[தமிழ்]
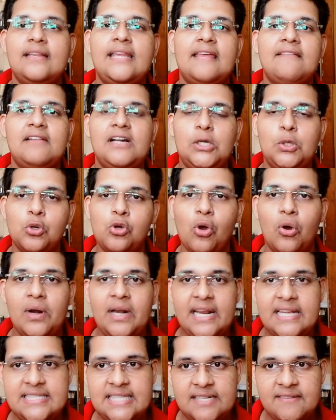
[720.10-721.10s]
தே வில் டூ
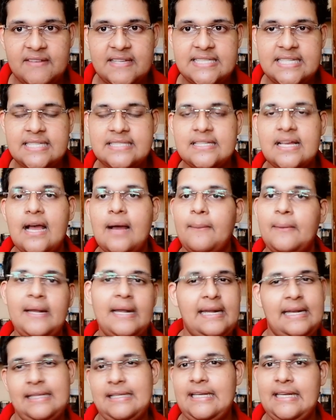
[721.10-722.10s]
கொரியர் சர்வீசஸா
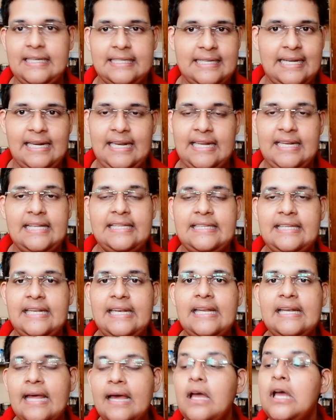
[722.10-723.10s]
அப்படின்றது எனக்கு கிளியரா
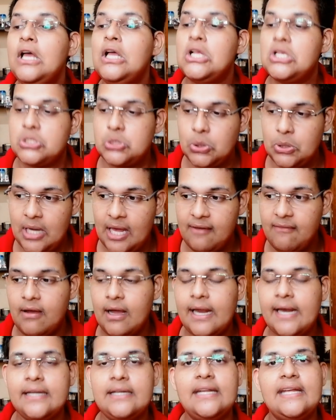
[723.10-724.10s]
தெரியல ஸோ நான்
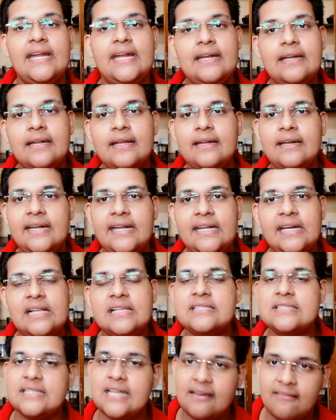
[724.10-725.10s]
கிட்ட என்ன
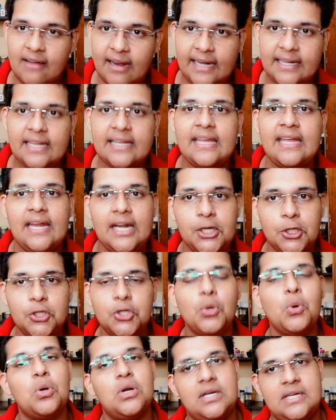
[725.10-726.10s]
டீட்டெயில்ஸ் நான் கிட்ட
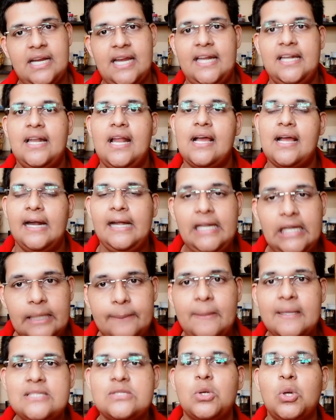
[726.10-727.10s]
கேட்டுட்டு உங்களுக்கு நான் எல்லாம்
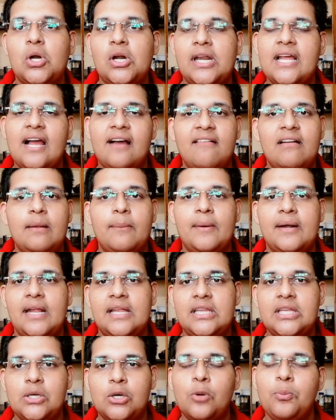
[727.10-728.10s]
கண்டிப்பா சொல்றேன்
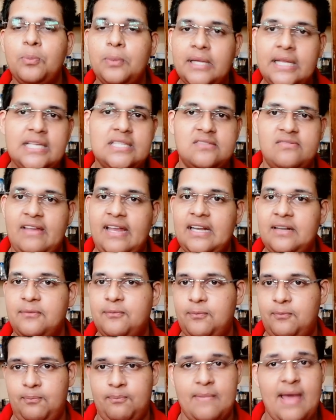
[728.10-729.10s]
கவலைப்படாதீங்க ப்ளீஸ் வெயிட்
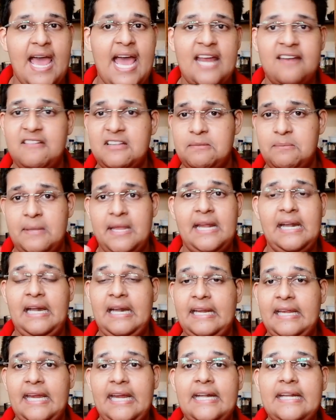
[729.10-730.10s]
பேர் வித் மீ
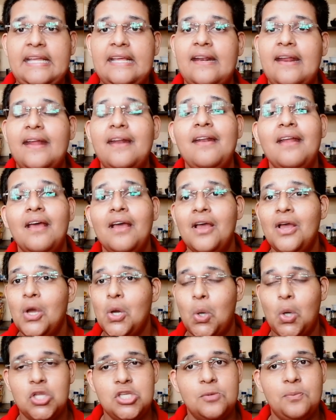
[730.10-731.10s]
என்று கேட்கிறேன்
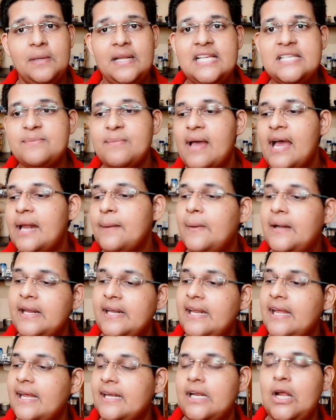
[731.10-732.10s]
கொஞ்சம் ப்ளீஸ் பேர்
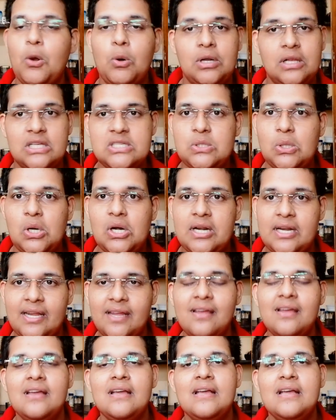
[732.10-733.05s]
பண்ணினீங்கன்னா உங்களுக்கு சொல்றேன்